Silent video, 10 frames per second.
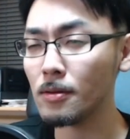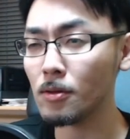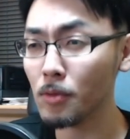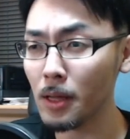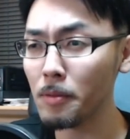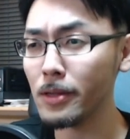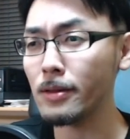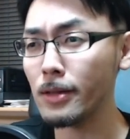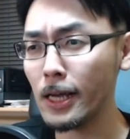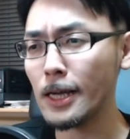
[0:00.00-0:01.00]
そのためにで
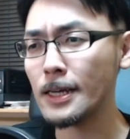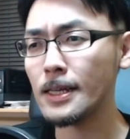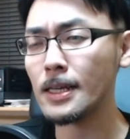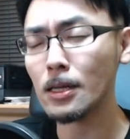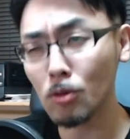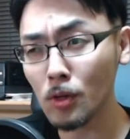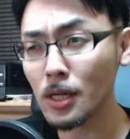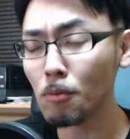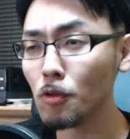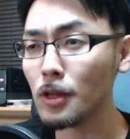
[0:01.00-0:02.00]
すね、ちゃんとし
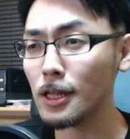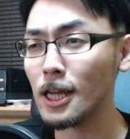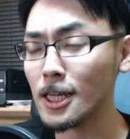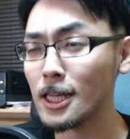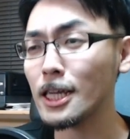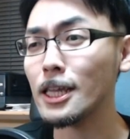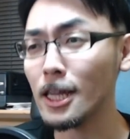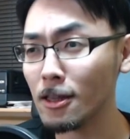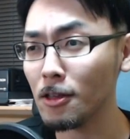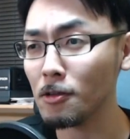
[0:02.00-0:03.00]
たもので出したいん
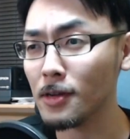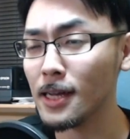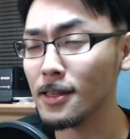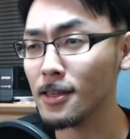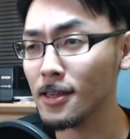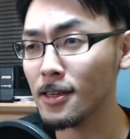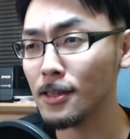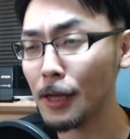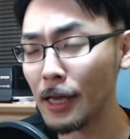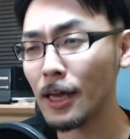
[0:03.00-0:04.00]
だっていう感じ
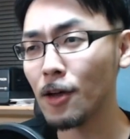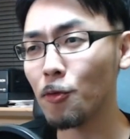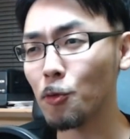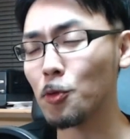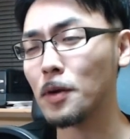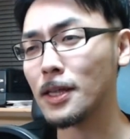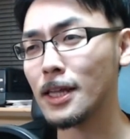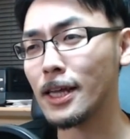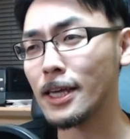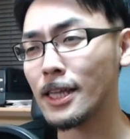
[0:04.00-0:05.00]
でお言葉い
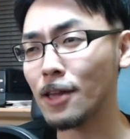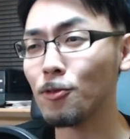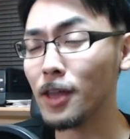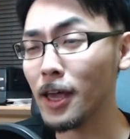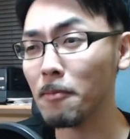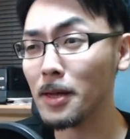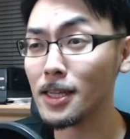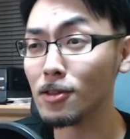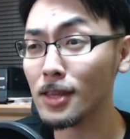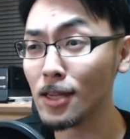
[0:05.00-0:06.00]
ただいたので、まあ
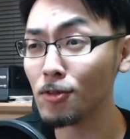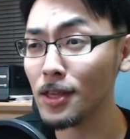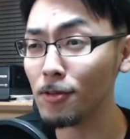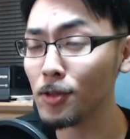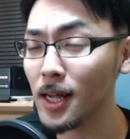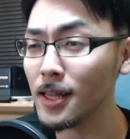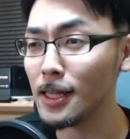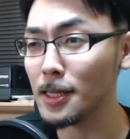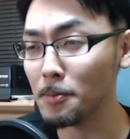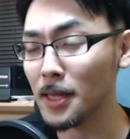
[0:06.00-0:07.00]
ちょ多少濁され
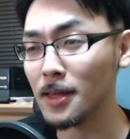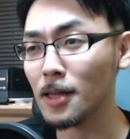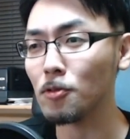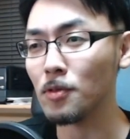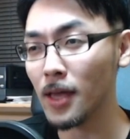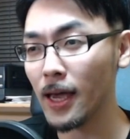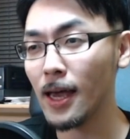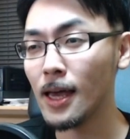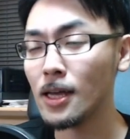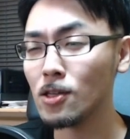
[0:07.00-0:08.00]
てしまったので、
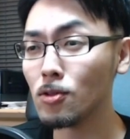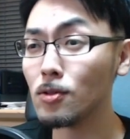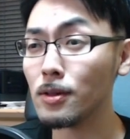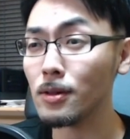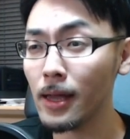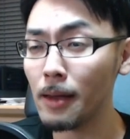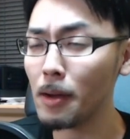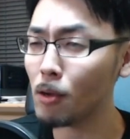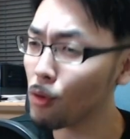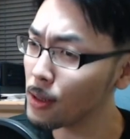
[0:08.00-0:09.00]
ちょっとですね、
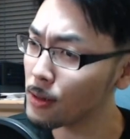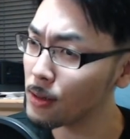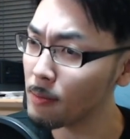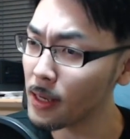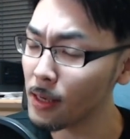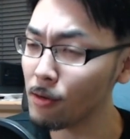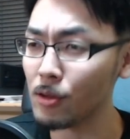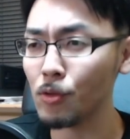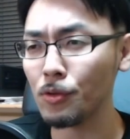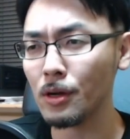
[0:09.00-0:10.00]
まあ5月に間に合う
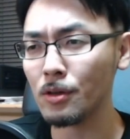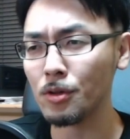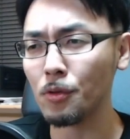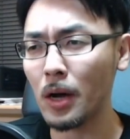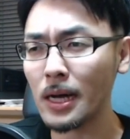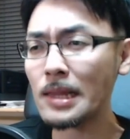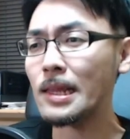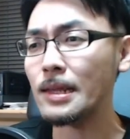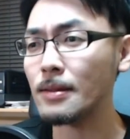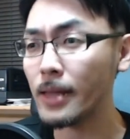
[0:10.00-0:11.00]
かどうかはちょっとわかん
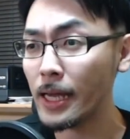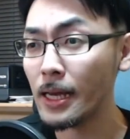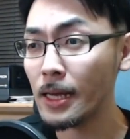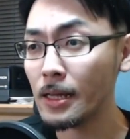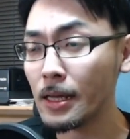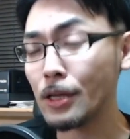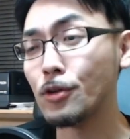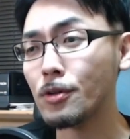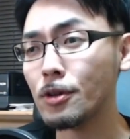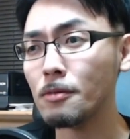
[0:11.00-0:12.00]
ないですね。だから
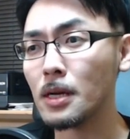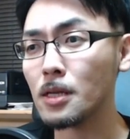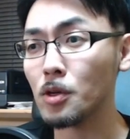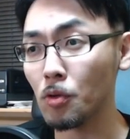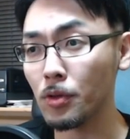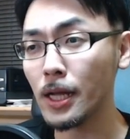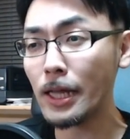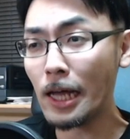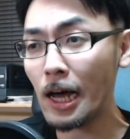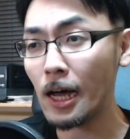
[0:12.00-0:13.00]
ゆっくり待ちましょう。た
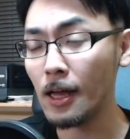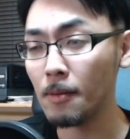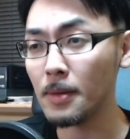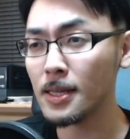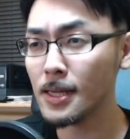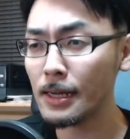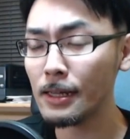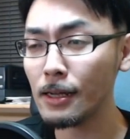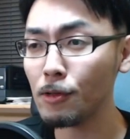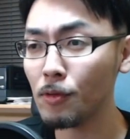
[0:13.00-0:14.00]
だ、間違い
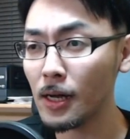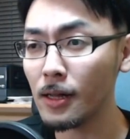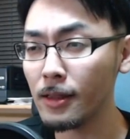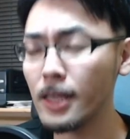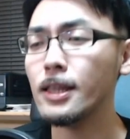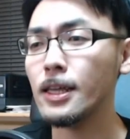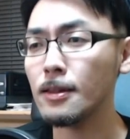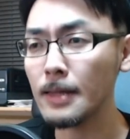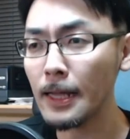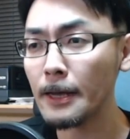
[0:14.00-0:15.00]
ないのは年内
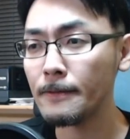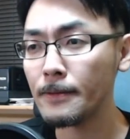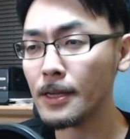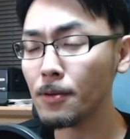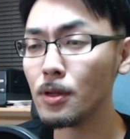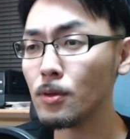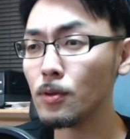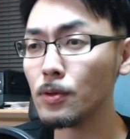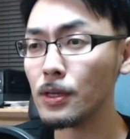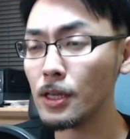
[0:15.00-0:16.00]
ですね。ジャンフェスの
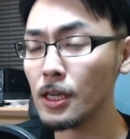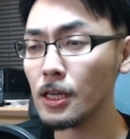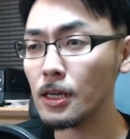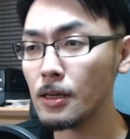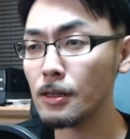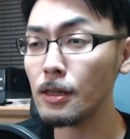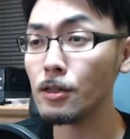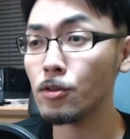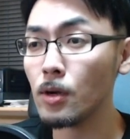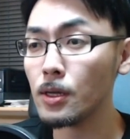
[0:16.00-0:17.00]
時に
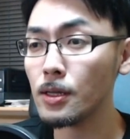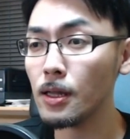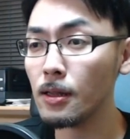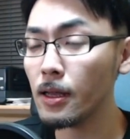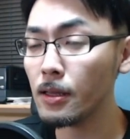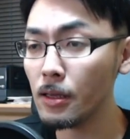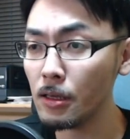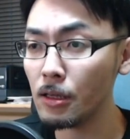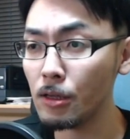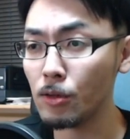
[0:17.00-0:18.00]
2018年内
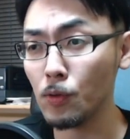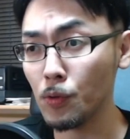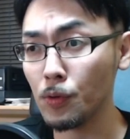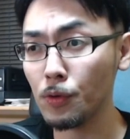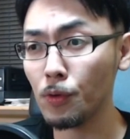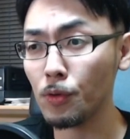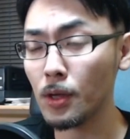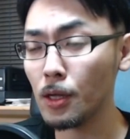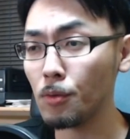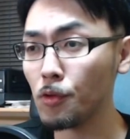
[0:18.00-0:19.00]
に実装する予
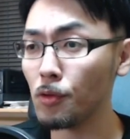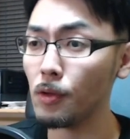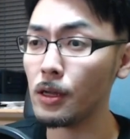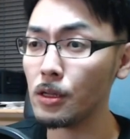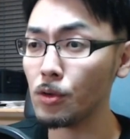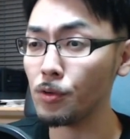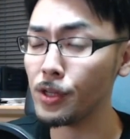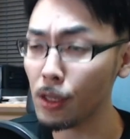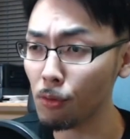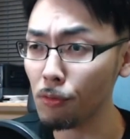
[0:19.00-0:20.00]
定のものの話をし
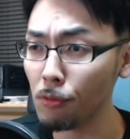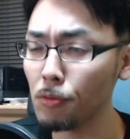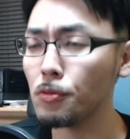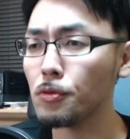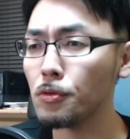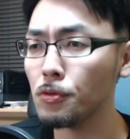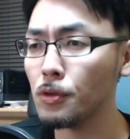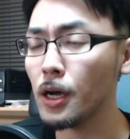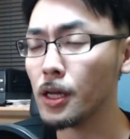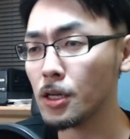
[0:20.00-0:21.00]
たという
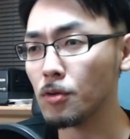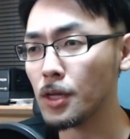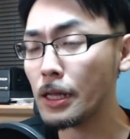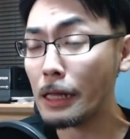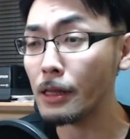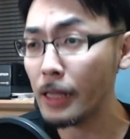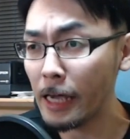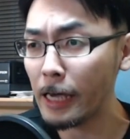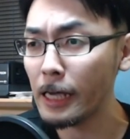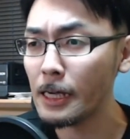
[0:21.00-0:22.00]
風な話をしていたん
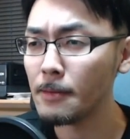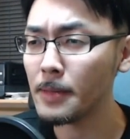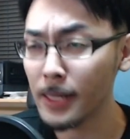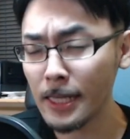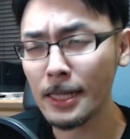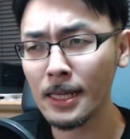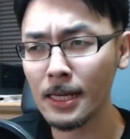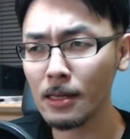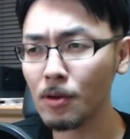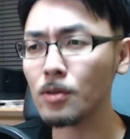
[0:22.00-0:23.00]
で、まあ、年
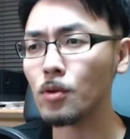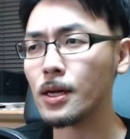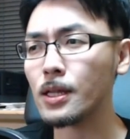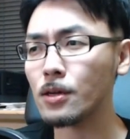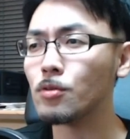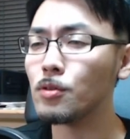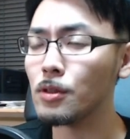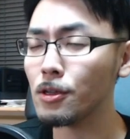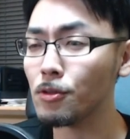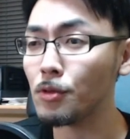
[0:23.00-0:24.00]
内にはどっかで来る
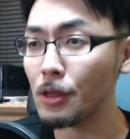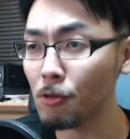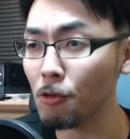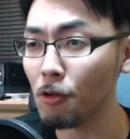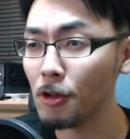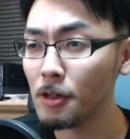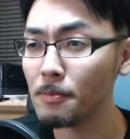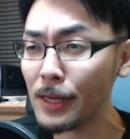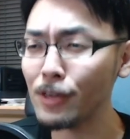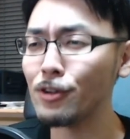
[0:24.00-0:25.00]
んでしょうけど、
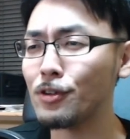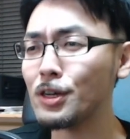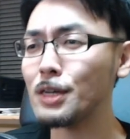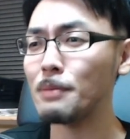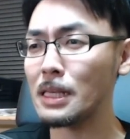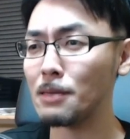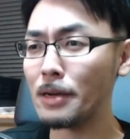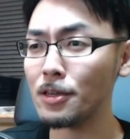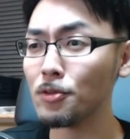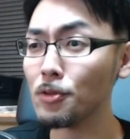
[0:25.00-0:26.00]
まあ、ゆっくり待ち
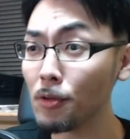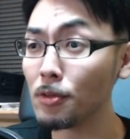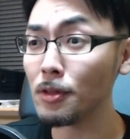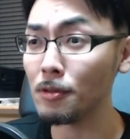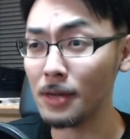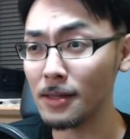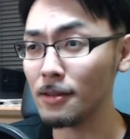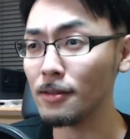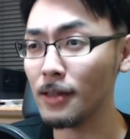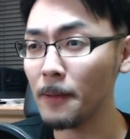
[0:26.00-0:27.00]
ましょうよっていう感じ
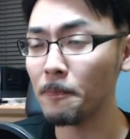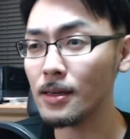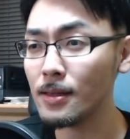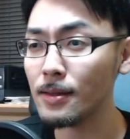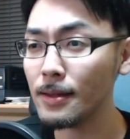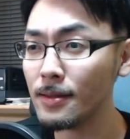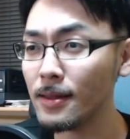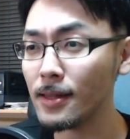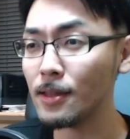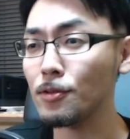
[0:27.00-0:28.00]
ですね。いつだいつ
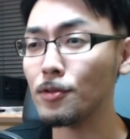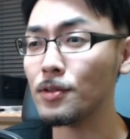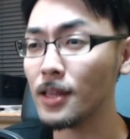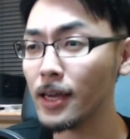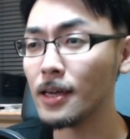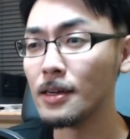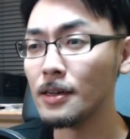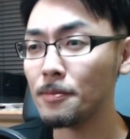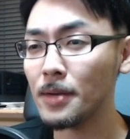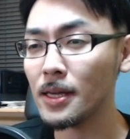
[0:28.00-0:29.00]
だっていう風にね、
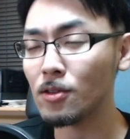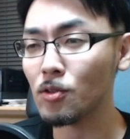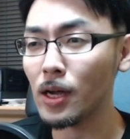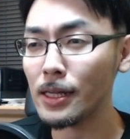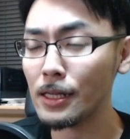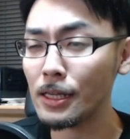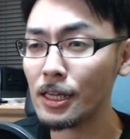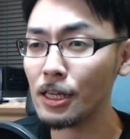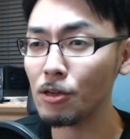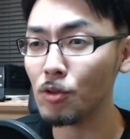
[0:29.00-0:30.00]
毎回ちょっと
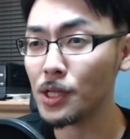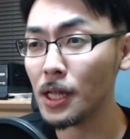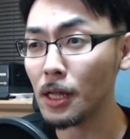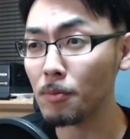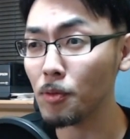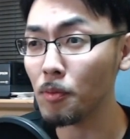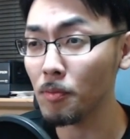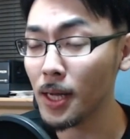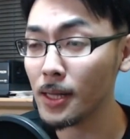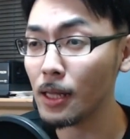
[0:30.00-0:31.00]
話をしてた部分
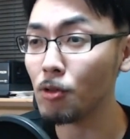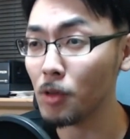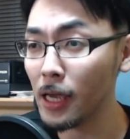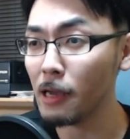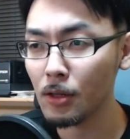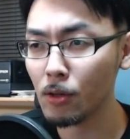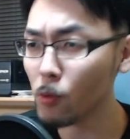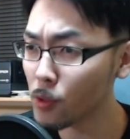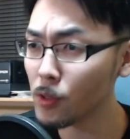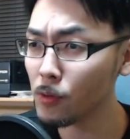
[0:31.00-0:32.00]
もあったので、
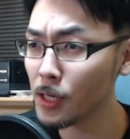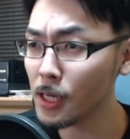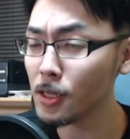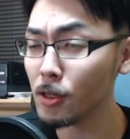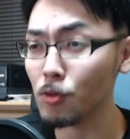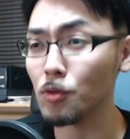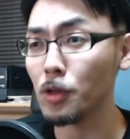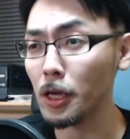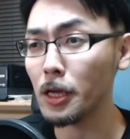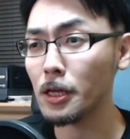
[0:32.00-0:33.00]
闘技場に関してはちょっとね、